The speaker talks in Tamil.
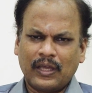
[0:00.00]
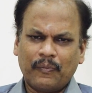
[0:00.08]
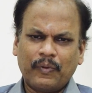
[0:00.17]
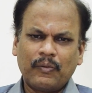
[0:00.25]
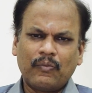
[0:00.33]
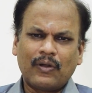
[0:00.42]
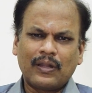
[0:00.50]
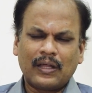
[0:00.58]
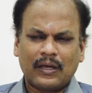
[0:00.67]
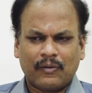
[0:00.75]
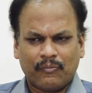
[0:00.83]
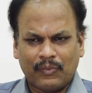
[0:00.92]
எப்பயும் போல
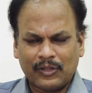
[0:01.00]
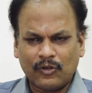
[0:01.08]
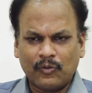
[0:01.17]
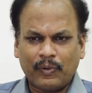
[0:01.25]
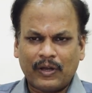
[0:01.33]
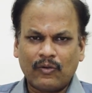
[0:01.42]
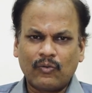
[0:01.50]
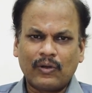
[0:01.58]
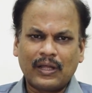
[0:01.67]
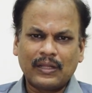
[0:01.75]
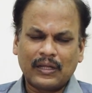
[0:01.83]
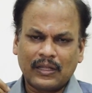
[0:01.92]
தான் மற்றவங்க
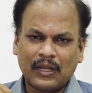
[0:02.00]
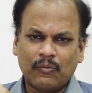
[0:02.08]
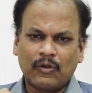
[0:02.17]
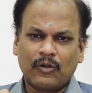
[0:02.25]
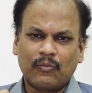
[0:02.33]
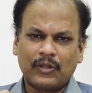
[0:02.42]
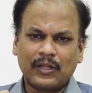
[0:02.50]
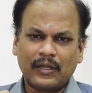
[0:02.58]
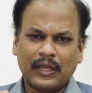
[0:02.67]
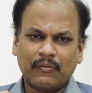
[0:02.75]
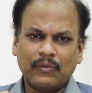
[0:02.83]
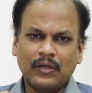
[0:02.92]
பரவக்கூடாதுங்கிறது தான் நம்மளோட முதல்
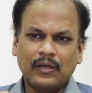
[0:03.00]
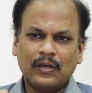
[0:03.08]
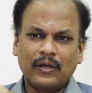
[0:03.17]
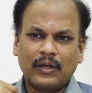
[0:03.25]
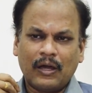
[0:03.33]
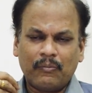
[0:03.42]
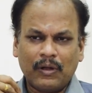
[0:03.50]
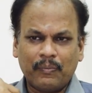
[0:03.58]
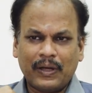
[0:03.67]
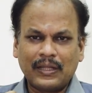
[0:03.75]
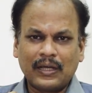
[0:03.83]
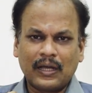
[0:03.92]
எய்ம் நம்மளை
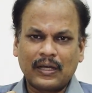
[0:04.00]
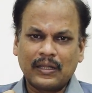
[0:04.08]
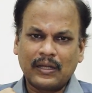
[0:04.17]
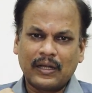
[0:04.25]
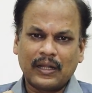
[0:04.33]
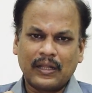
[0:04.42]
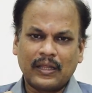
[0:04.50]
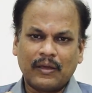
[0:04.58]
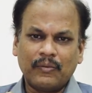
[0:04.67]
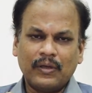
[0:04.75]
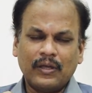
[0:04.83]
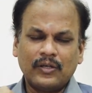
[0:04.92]
பாதுகாக்கிறது ரெண்டாவது ஏம்
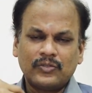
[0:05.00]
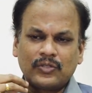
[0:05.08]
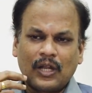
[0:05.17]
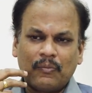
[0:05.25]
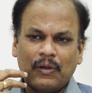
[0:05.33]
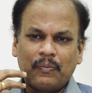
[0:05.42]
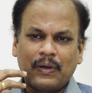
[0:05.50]
ஸோ நம்மளை